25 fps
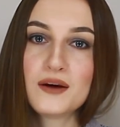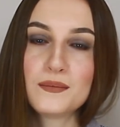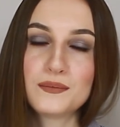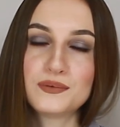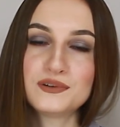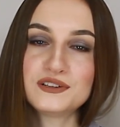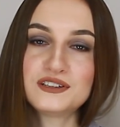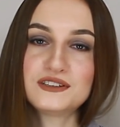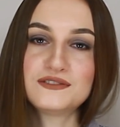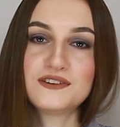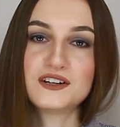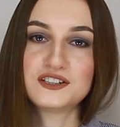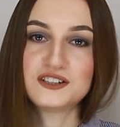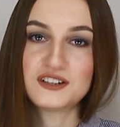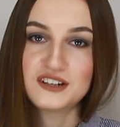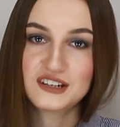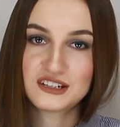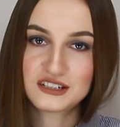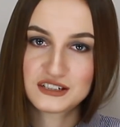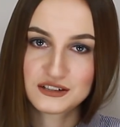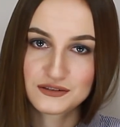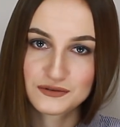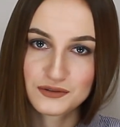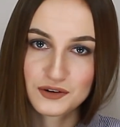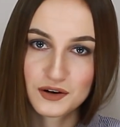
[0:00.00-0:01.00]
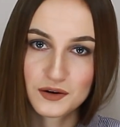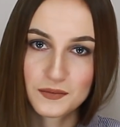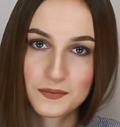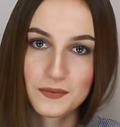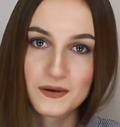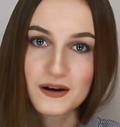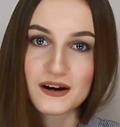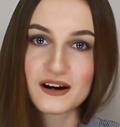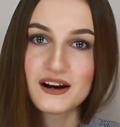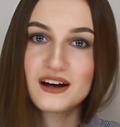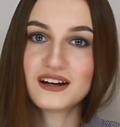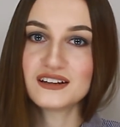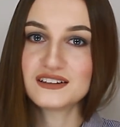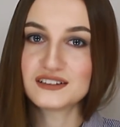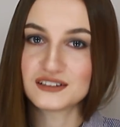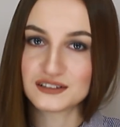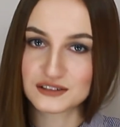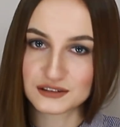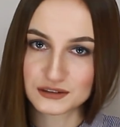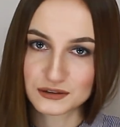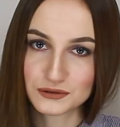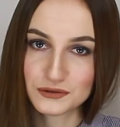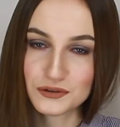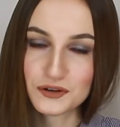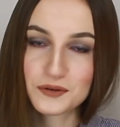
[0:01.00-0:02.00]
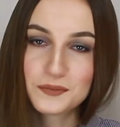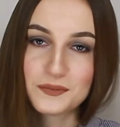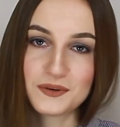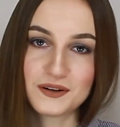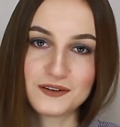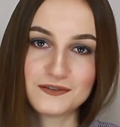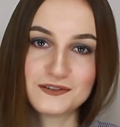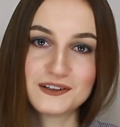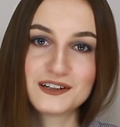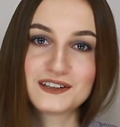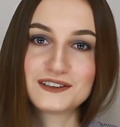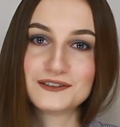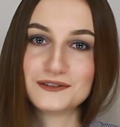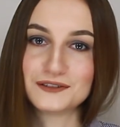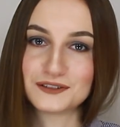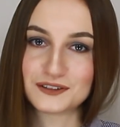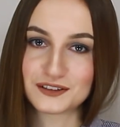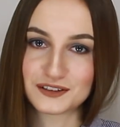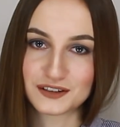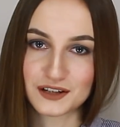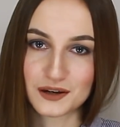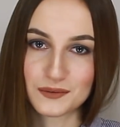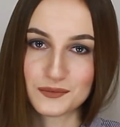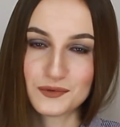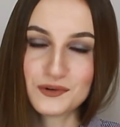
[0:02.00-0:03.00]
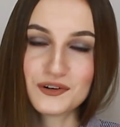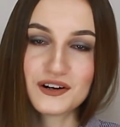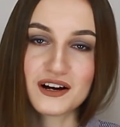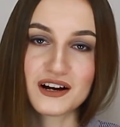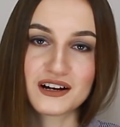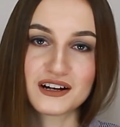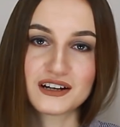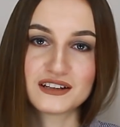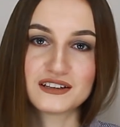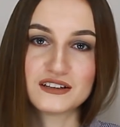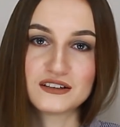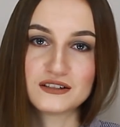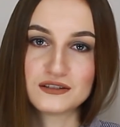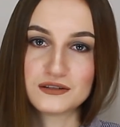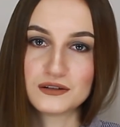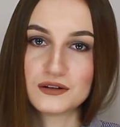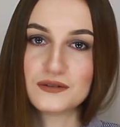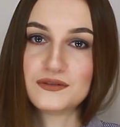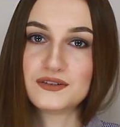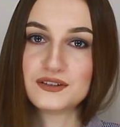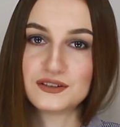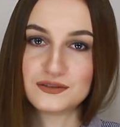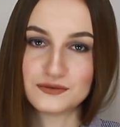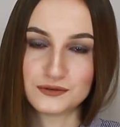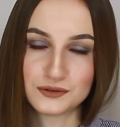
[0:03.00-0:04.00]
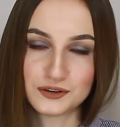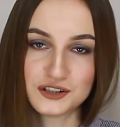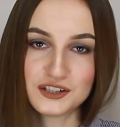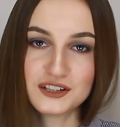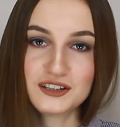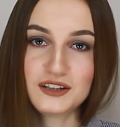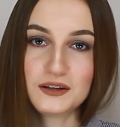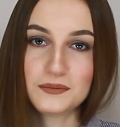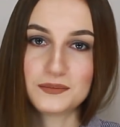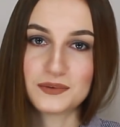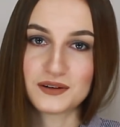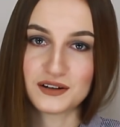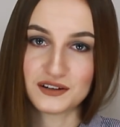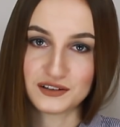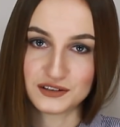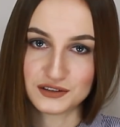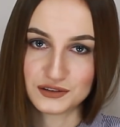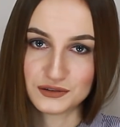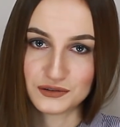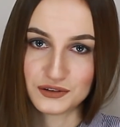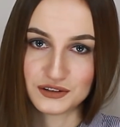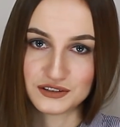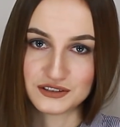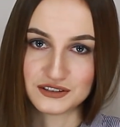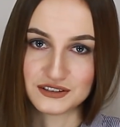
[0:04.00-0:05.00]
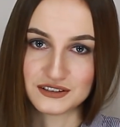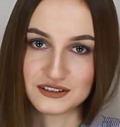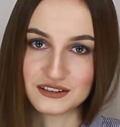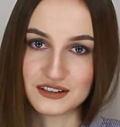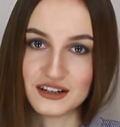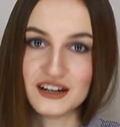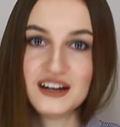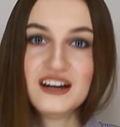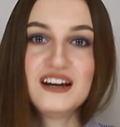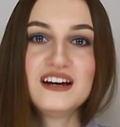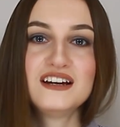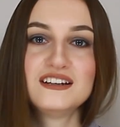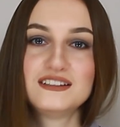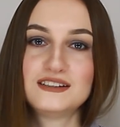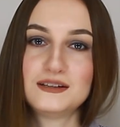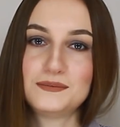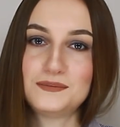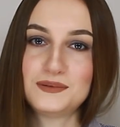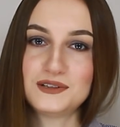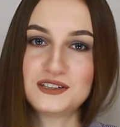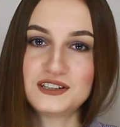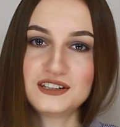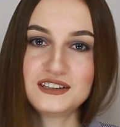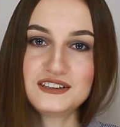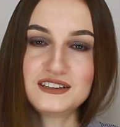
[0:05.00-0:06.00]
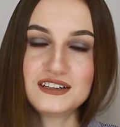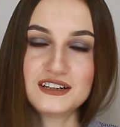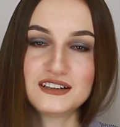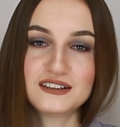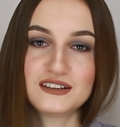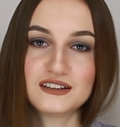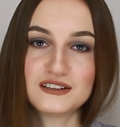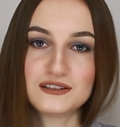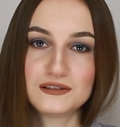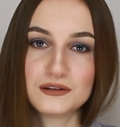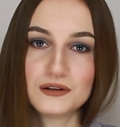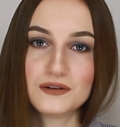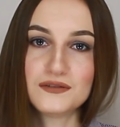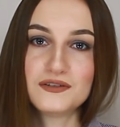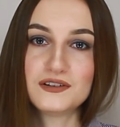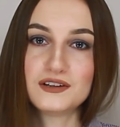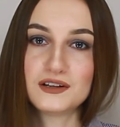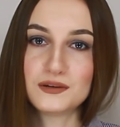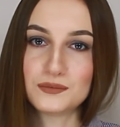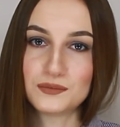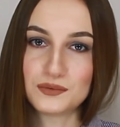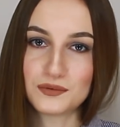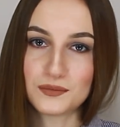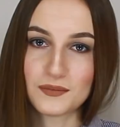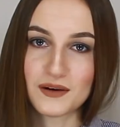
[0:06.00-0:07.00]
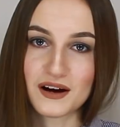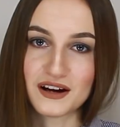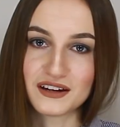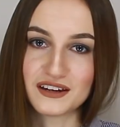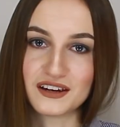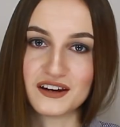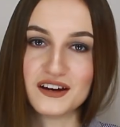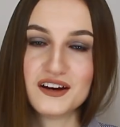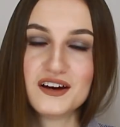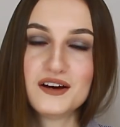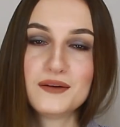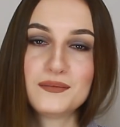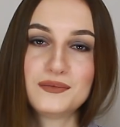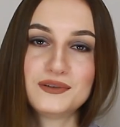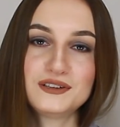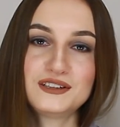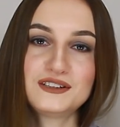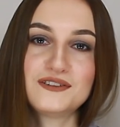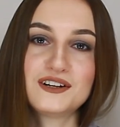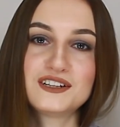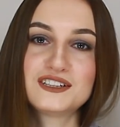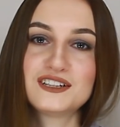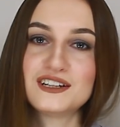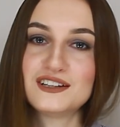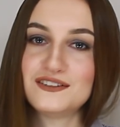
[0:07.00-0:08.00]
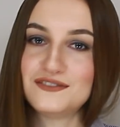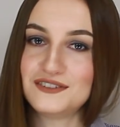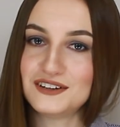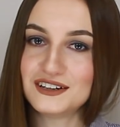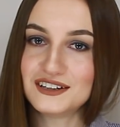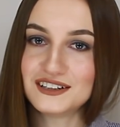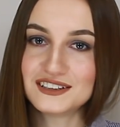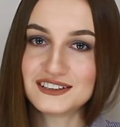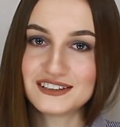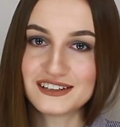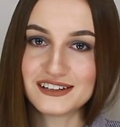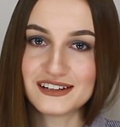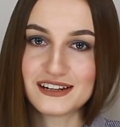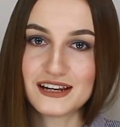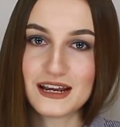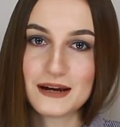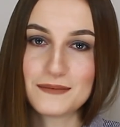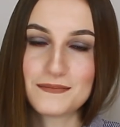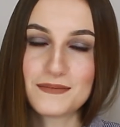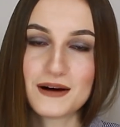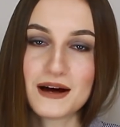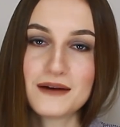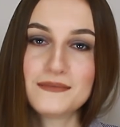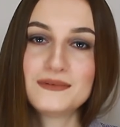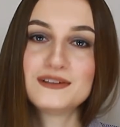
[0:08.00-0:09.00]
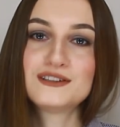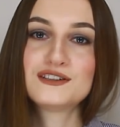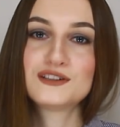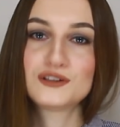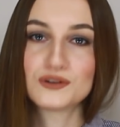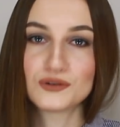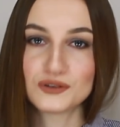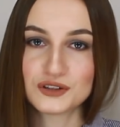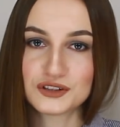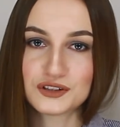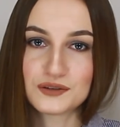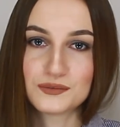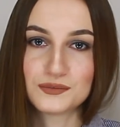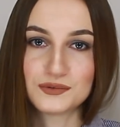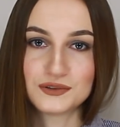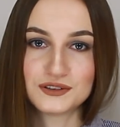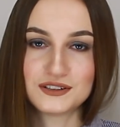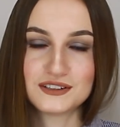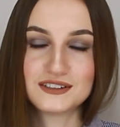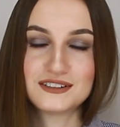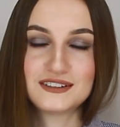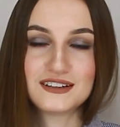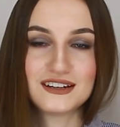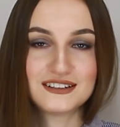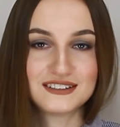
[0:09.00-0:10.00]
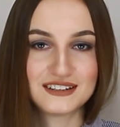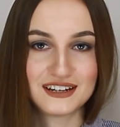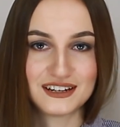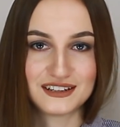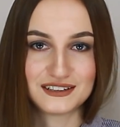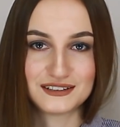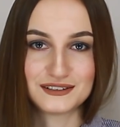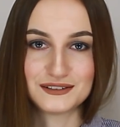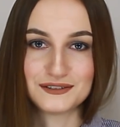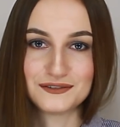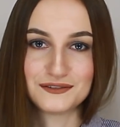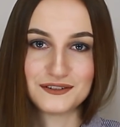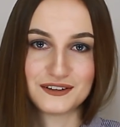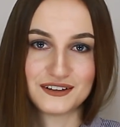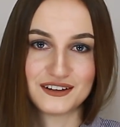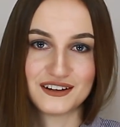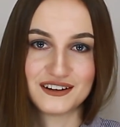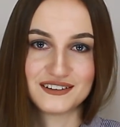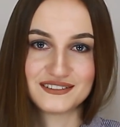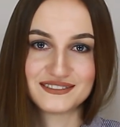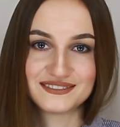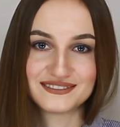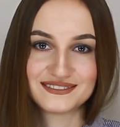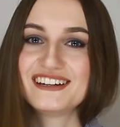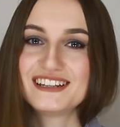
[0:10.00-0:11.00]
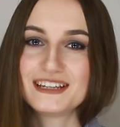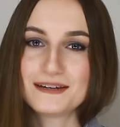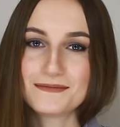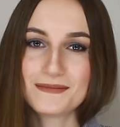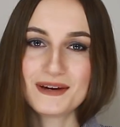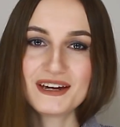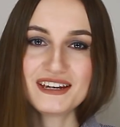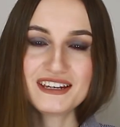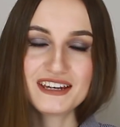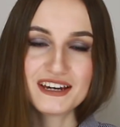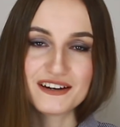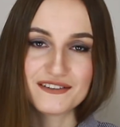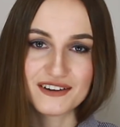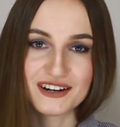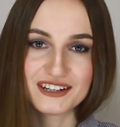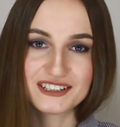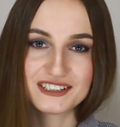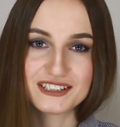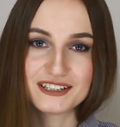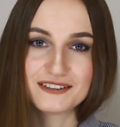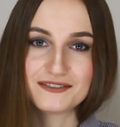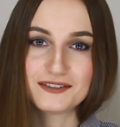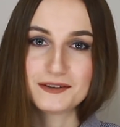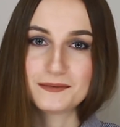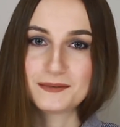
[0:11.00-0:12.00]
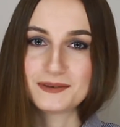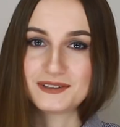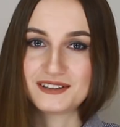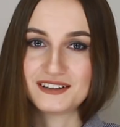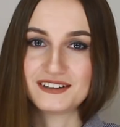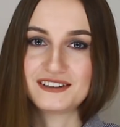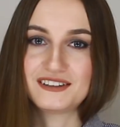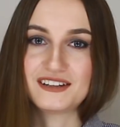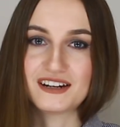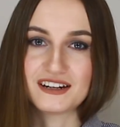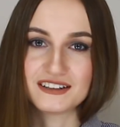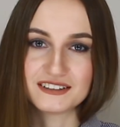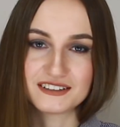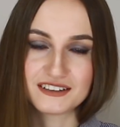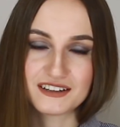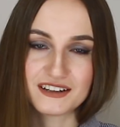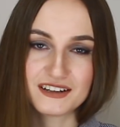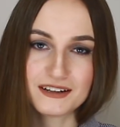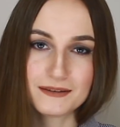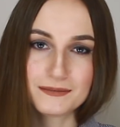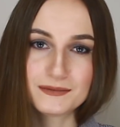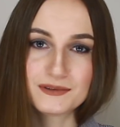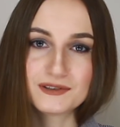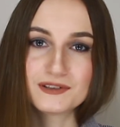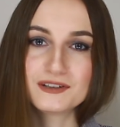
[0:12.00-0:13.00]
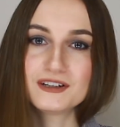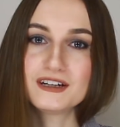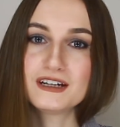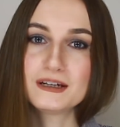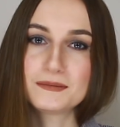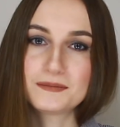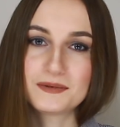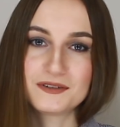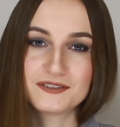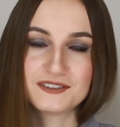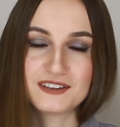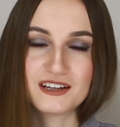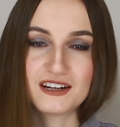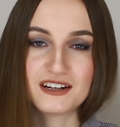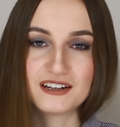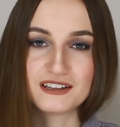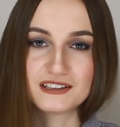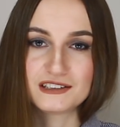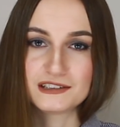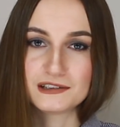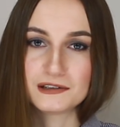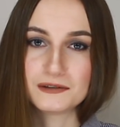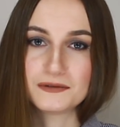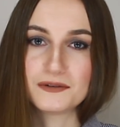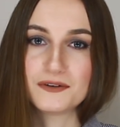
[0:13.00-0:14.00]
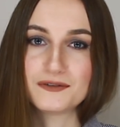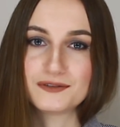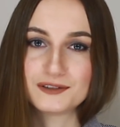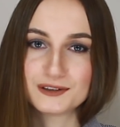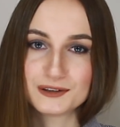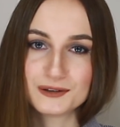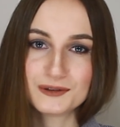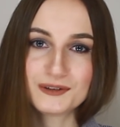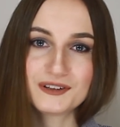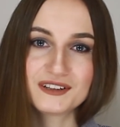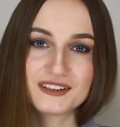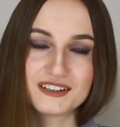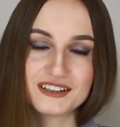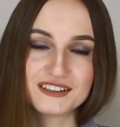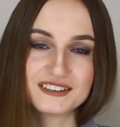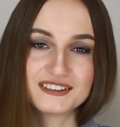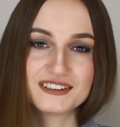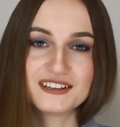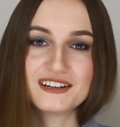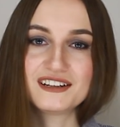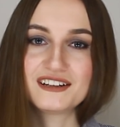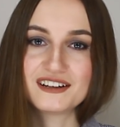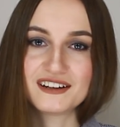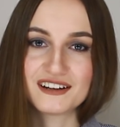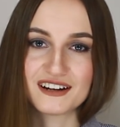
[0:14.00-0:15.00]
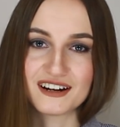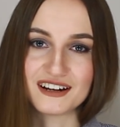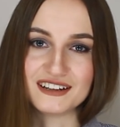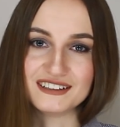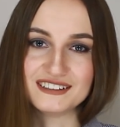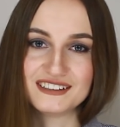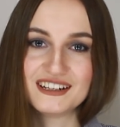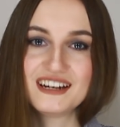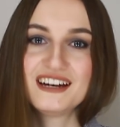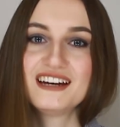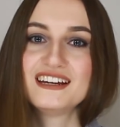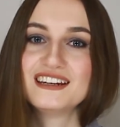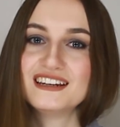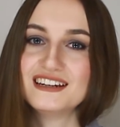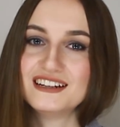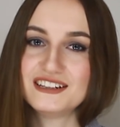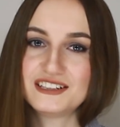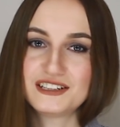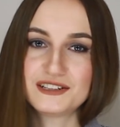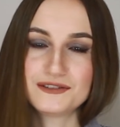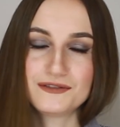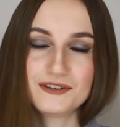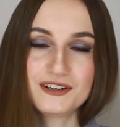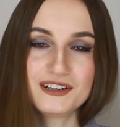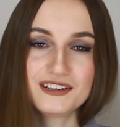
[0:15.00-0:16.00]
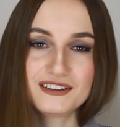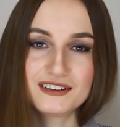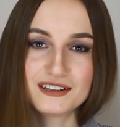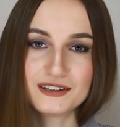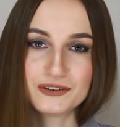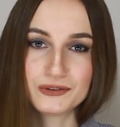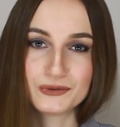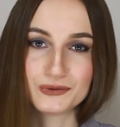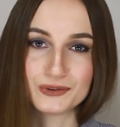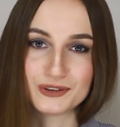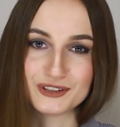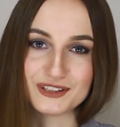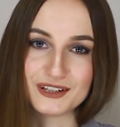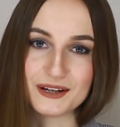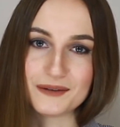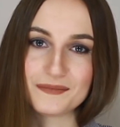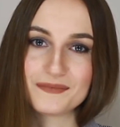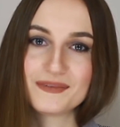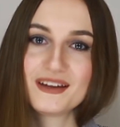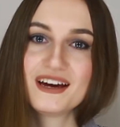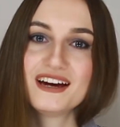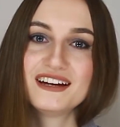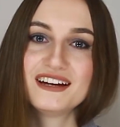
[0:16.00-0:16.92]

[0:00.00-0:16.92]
Пусть ваш речевой аппарат, слух привыкнут к тому, как это слово звучит и произносится. Запишите это слово на бумаге. Пусть ваша двигательная память тоже будет задействована. Не менее важно выписать транскрипцию и повторить слово вслух несколько раз. Для чего это нужно?